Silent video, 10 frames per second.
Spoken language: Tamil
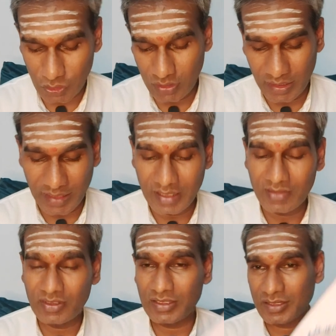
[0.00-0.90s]
ஸோ இந்த
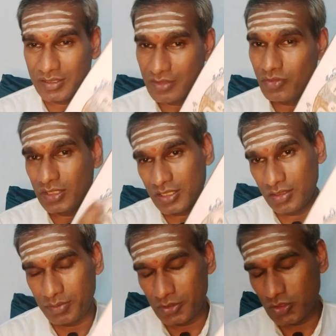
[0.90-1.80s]
ஐயாயிரம் வருஷத்தை தான் ஒரு
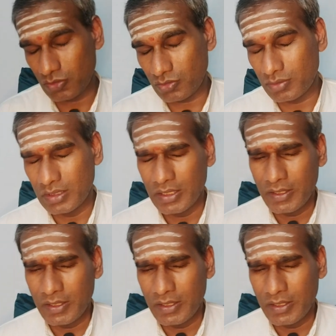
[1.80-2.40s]
கல்பம்னு சொல்லுவோம்